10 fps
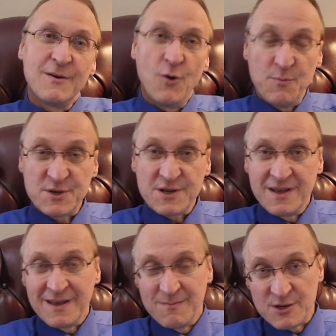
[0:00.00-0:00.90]

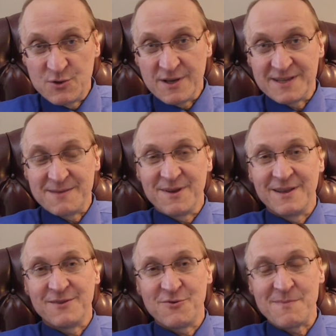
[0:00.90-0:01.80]
общее между этими
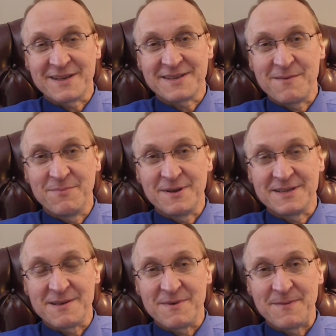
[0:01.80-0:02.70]
двумя
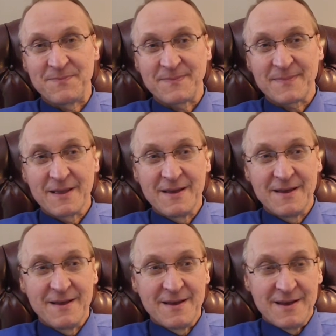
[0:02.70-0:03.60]
событиями
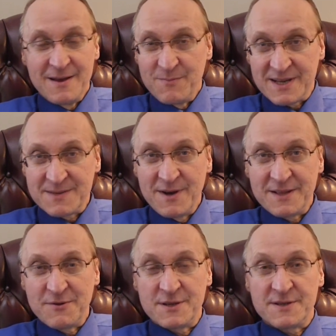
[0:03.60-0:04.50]

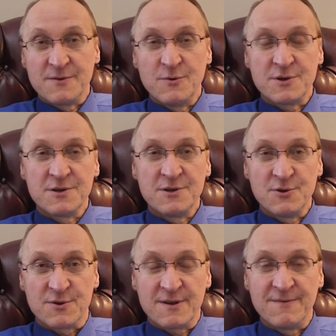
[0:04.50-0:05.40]
просматривается очень
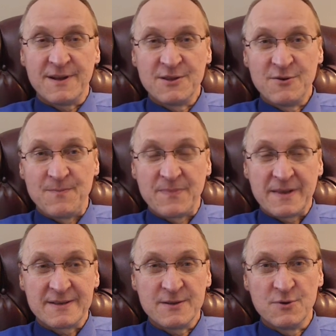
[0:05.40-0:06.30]
четко. В одном
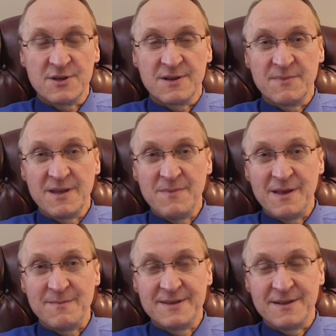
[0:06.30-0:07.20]
случае мы
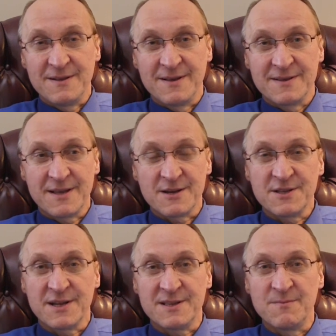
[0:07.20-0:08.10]
имеем дело со
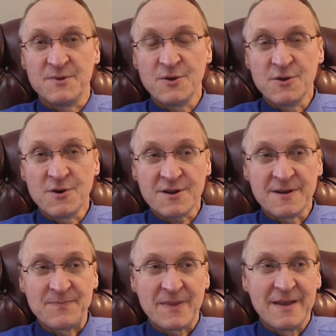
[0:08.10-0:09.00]
штатом Нью-Йорк,